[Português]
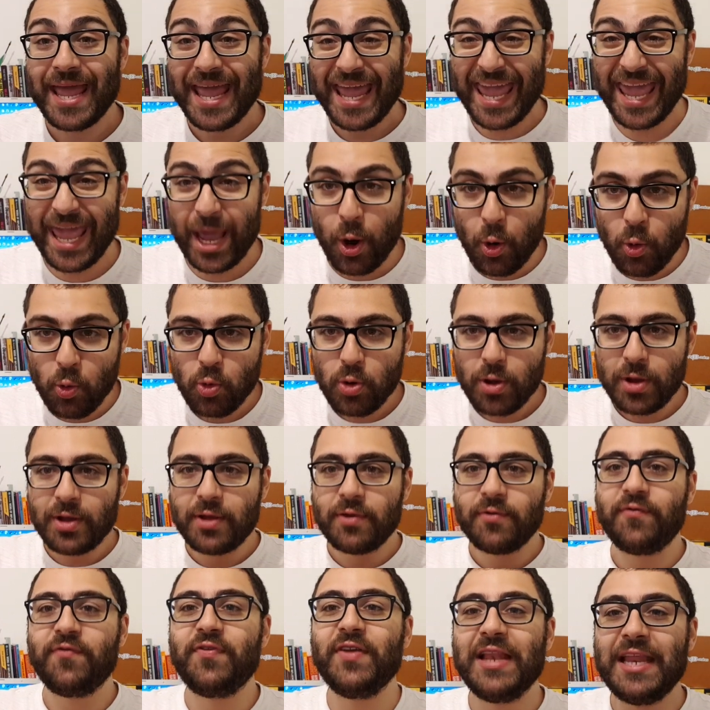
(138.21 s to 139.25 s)
Eu
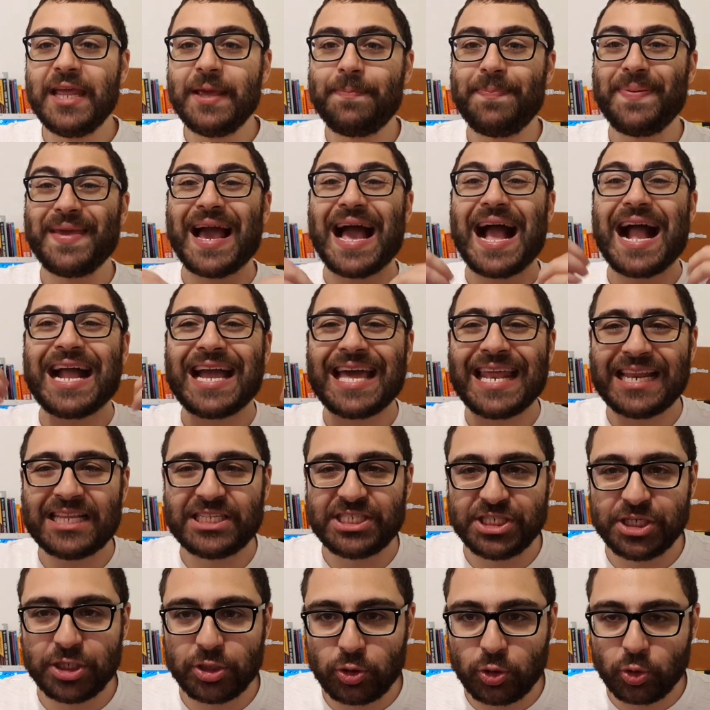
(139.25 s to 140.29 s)
Felipe,
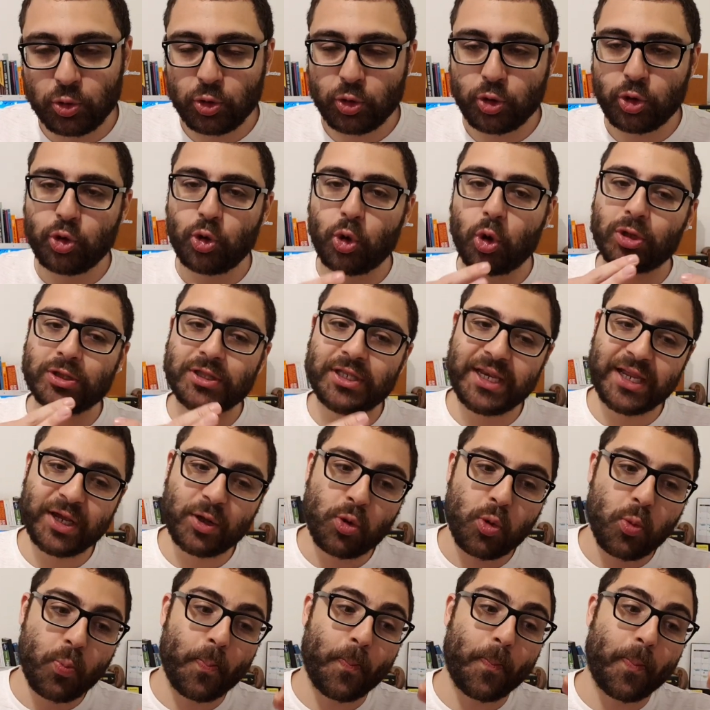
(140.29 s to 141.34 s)
acredito que o
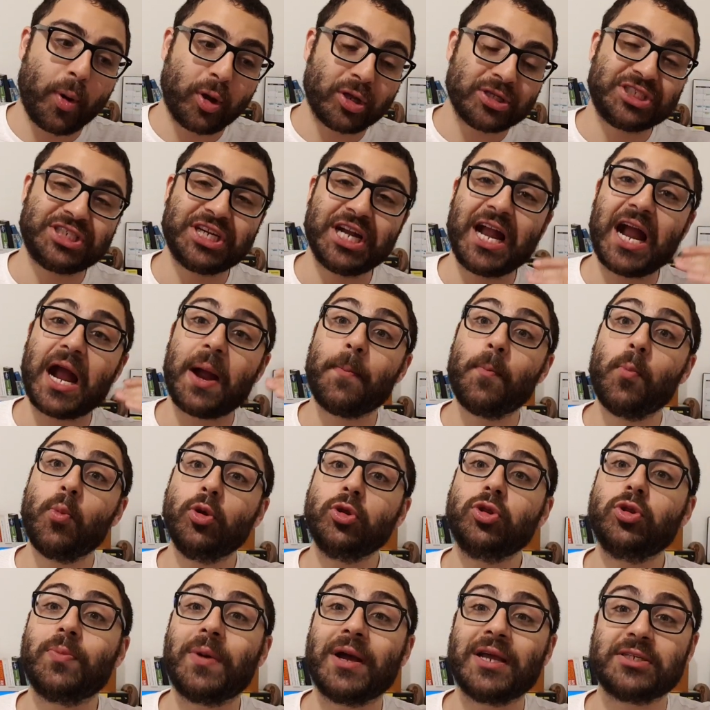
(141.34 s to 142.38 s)
Rodrigo pode chegar
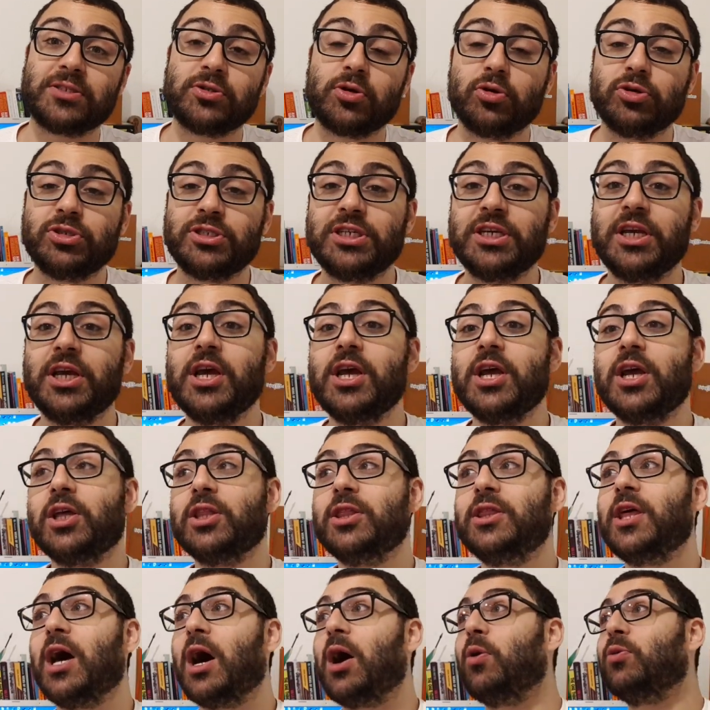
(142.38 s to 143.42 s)
muito mais longe
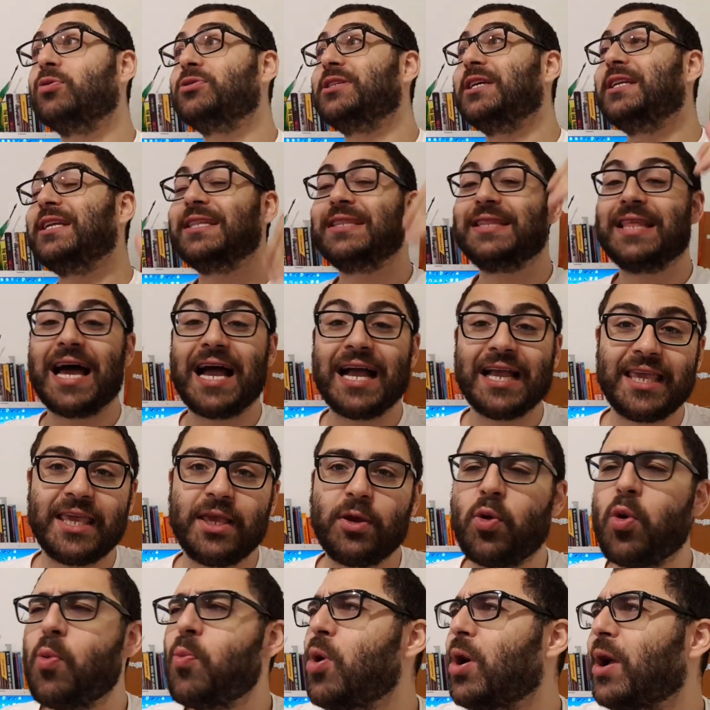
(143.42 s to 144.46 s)
da onde ele está aqui.
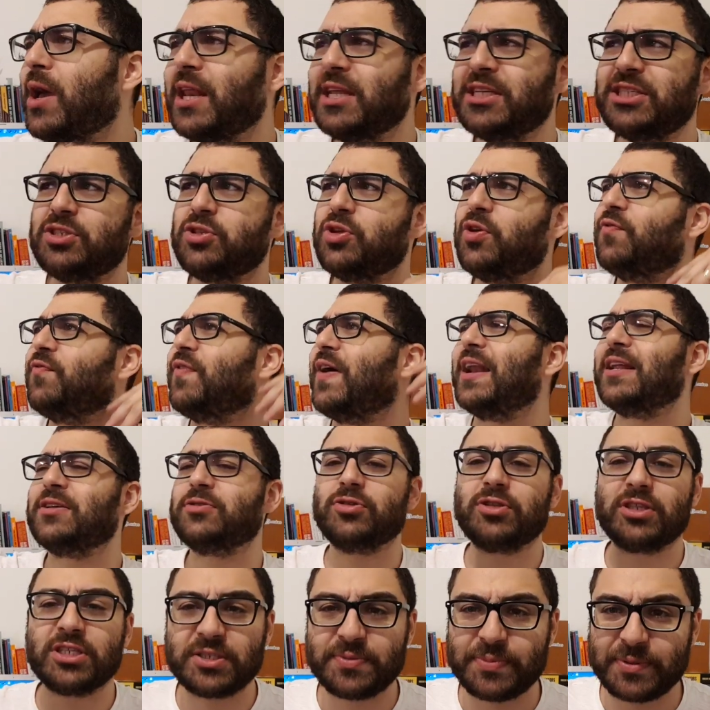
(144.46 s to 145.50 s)
Como eu acredito que várias
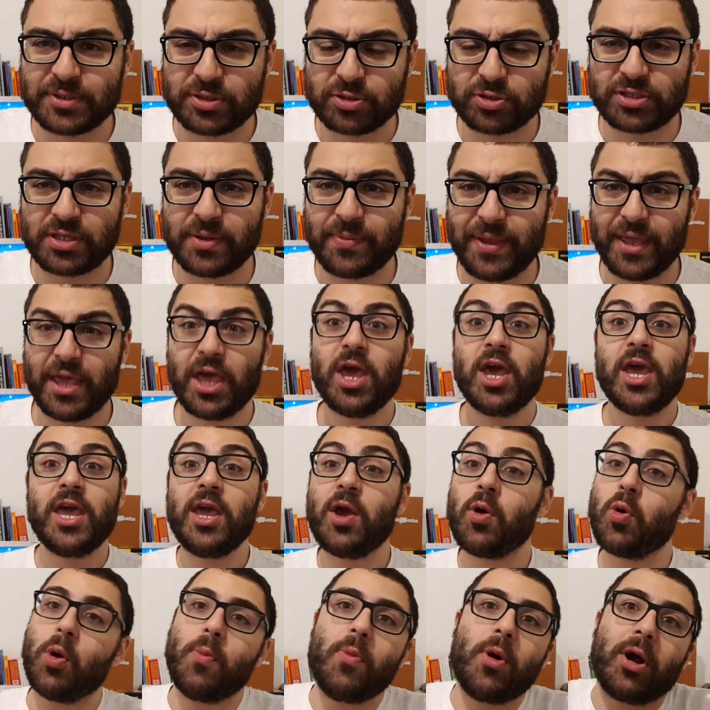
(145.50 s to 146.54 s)
outras pessoas também.
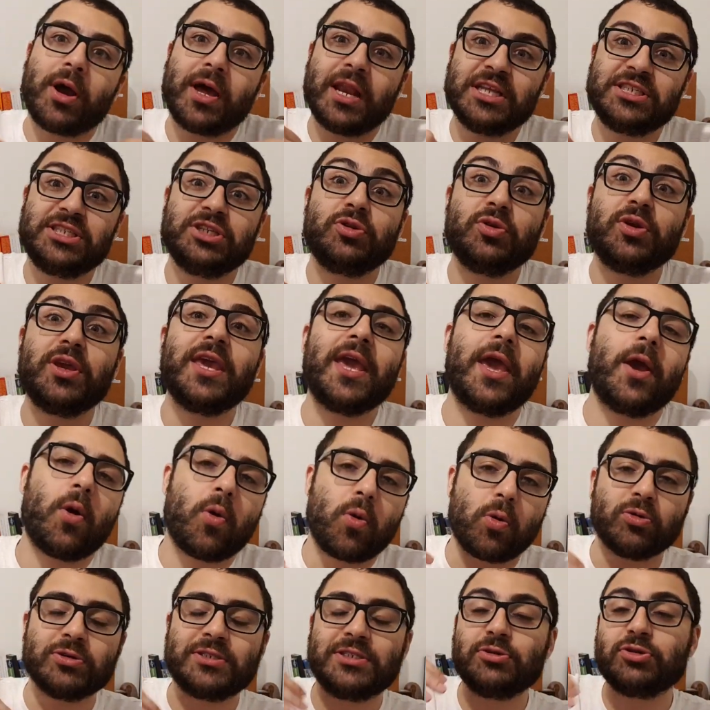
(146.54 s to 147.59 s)
E como eu acredito que eu
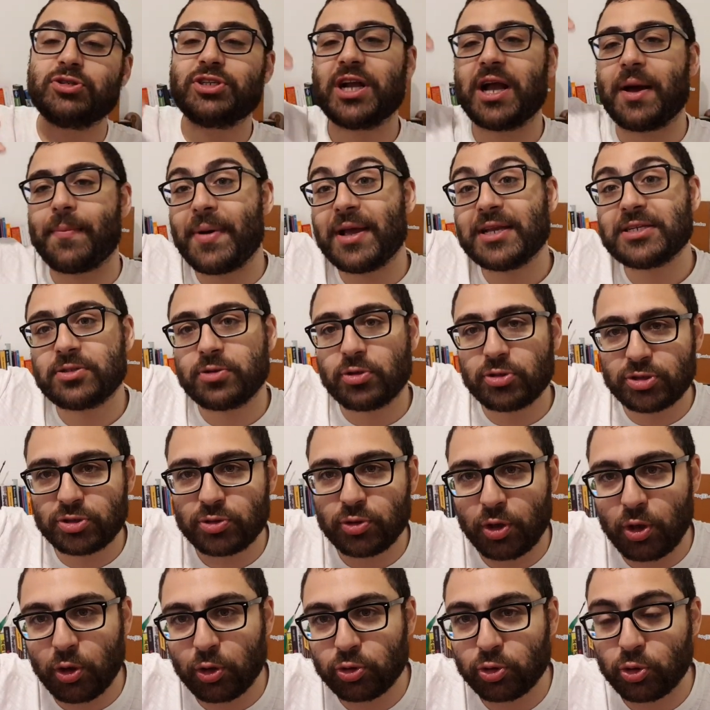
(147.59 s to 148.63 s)
consigo chegar mais longe
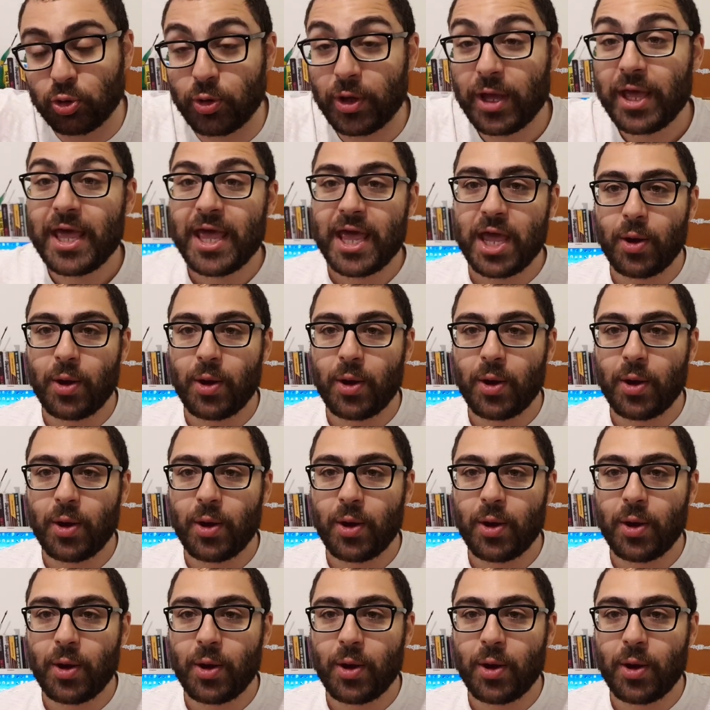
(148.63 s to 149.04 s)
do que eu tô.